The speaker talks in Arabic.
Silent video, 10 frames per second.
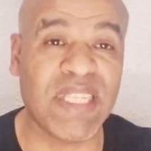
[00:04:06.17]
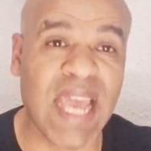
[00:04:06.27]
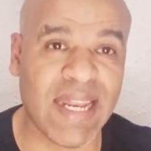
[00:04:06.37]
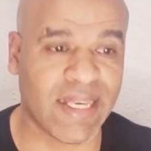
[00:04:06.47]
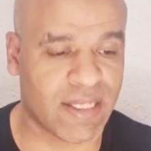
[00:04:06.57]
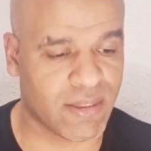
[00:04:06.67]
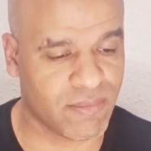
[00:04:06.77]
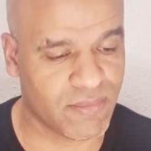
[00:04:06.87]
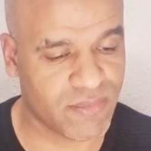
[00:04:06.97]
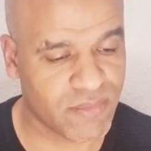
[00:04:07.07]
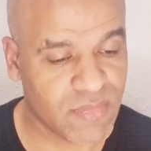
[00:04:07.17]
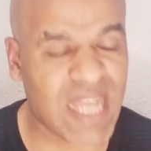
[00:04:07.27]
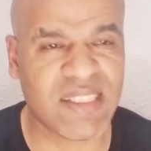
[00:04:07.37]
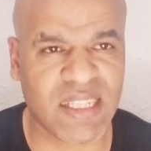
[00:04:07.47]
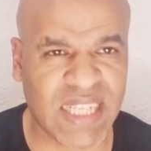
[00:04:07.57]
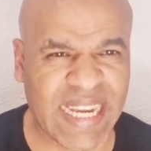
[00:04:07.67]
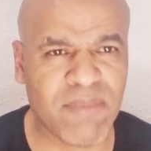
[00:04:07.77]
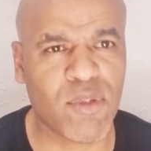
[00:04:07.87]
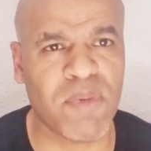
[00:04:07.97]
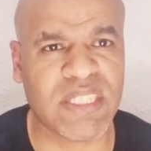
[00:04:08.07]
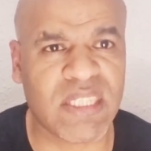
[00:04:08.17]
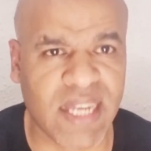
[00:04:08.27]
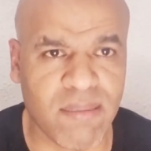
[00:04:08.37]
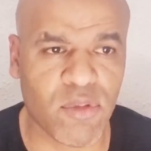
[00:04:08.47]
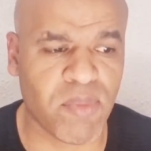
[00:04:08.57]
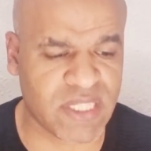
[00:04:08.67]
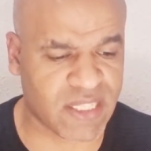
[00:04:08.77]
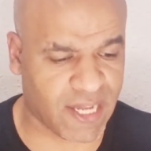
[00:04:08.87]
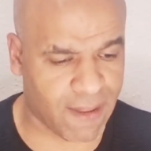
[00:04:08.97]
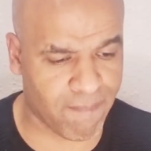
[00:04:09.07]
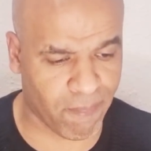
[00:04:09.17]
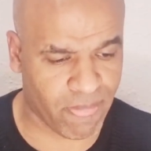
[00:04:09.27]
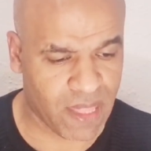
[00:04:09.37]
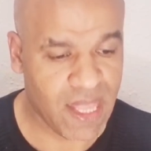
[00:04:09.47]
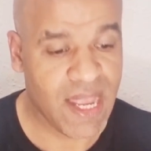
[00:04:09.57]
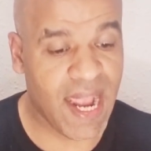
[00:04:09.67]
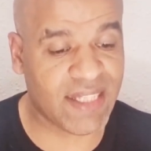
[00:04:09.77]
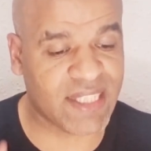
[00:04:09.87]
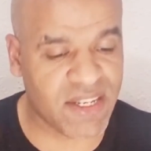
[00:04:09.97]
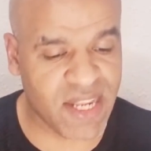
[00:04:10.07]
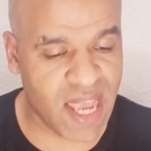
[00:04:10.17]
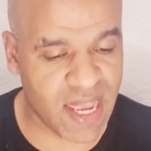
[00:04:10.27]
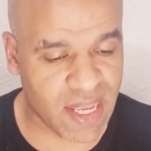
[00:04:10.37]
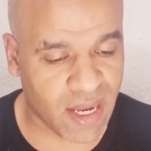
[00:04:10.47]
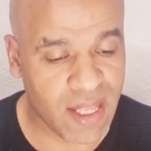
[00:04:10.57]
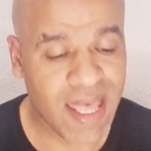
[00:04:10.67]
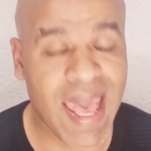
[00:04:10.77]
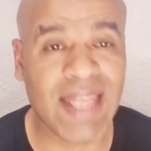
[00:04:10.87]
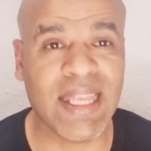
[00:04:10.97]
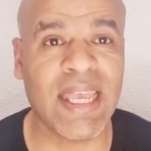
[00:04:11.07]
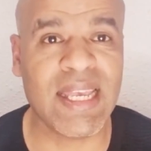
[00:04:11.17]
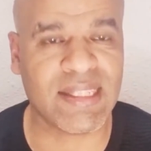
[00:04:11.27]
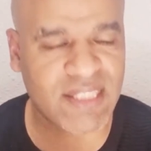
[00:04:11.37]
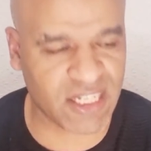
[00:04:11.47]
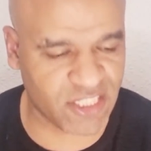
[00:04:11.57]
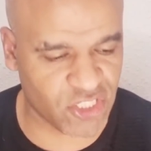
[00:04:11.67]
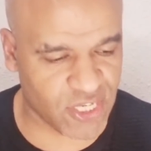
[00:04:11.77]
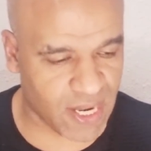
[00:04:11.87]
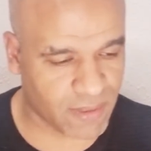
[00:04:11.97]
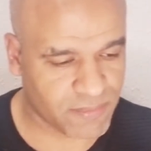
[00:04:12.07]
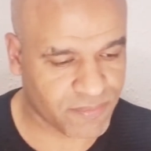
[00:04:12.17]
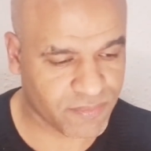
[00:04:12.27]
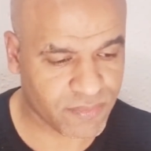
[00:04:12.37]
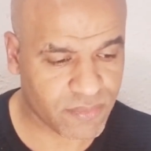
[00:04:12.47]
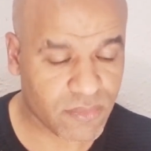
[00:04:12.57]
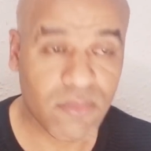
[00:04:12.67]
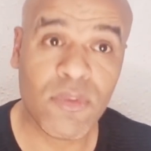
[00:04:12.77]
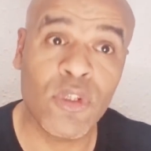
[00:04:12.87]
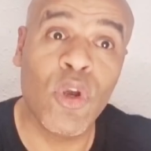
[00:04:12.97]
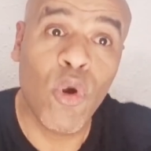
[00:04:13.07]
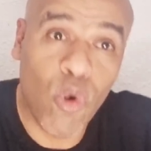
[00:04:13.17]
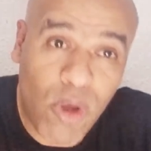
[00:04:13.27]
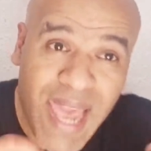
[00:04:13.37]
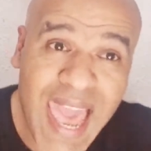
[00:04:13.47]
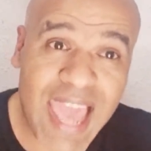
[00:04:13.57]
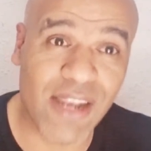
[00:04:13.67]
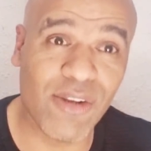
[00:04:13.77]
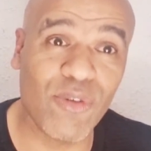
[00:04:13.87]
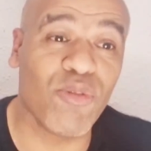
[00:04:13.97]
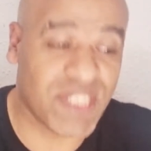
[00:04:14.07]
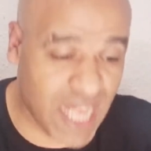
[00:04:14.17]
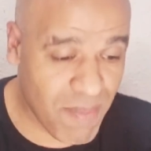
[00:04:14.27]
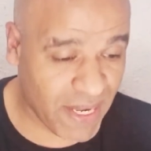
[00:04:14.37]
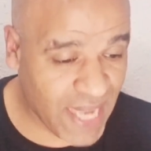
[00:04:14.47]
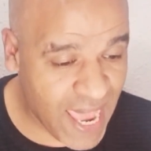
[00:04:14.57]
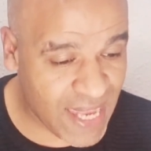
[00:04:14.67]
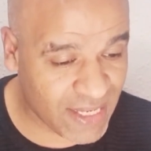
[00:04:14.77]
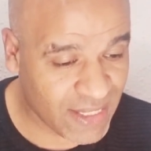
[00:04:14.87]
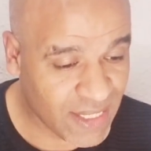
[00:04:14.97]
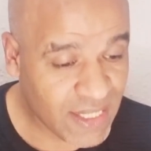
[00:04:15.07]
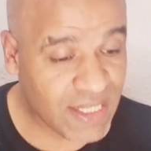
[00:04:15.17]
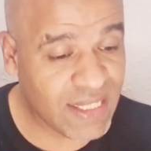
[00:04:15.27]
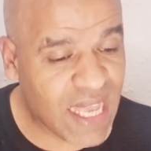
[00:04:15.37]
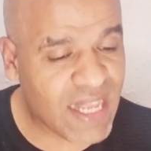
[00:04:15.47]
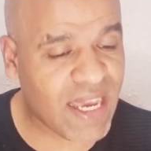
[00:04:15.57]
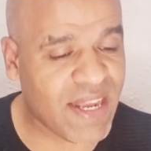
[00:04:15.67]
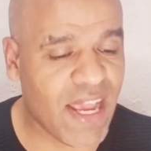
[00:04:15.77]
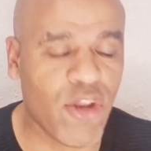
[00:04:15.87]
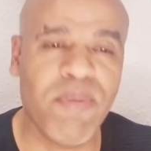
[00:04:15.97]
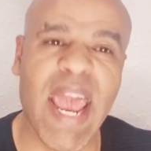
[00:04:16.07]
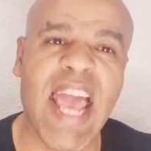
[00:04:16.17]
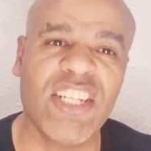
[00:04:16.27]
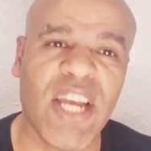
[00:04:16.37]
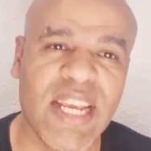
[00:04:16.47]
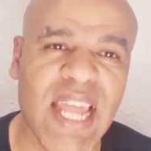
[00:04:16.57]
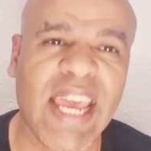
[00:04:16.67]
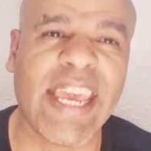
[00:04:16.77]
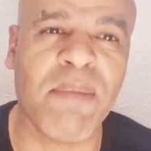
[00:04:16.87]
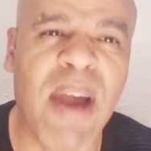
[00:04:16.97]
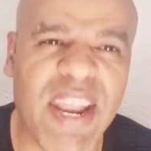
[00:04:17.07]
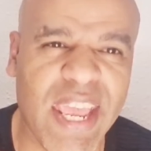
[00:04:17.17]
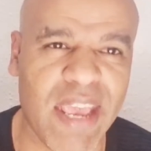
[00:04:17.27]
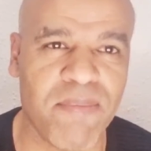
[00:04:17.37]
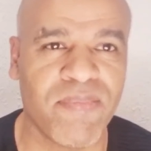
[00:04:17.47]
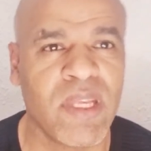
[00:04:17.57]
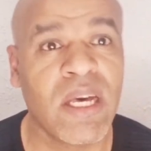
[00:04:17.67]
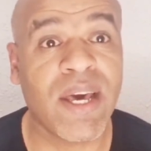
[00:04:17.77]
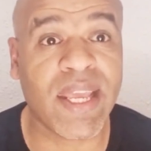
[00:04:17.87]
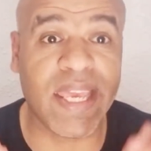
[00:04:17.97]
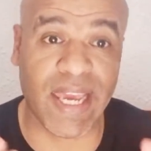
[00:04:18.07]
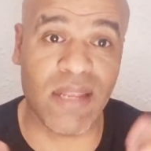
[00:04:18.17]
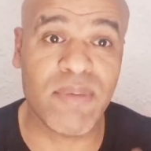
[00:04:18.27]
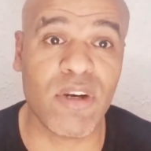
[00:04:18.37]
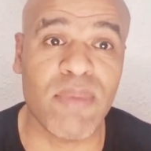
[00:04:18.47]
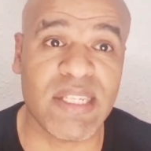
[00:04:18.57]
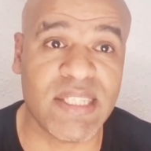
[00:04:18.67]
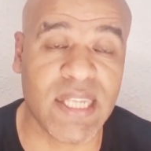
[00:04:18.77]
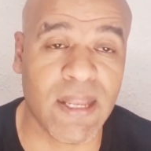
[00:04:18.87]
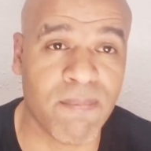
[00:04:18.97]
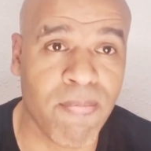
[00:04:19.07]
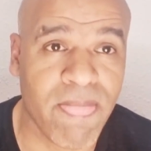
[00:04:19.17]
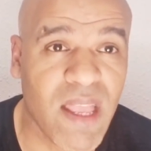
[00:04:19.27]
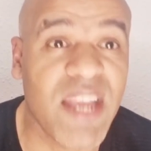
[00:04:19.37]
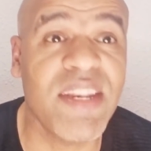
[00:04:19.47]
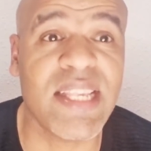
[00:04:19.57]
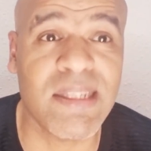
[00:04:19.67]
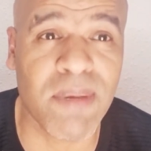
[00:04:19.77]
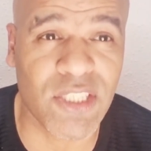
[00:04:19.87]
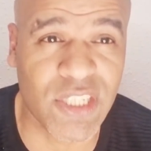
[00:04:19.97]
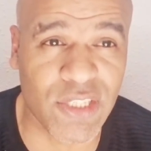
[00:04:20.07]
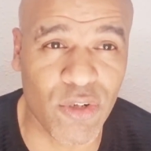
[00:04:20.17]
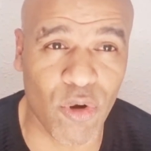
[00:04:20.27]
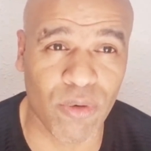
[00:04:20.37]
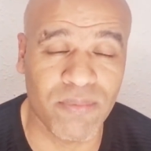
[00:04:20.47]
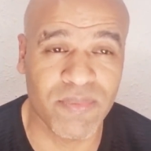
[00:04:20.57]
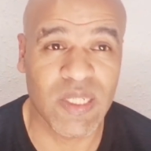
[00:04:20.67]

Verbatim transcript: بذلك التطعيم ثم التطعيم ثم التطعيم حتى النهاية هذه هي استراتيجية وقال وتابع قال لذلك نحن بحاجة إلى إخبارهم راه كيعلمكم السي الناس مراش تقدقو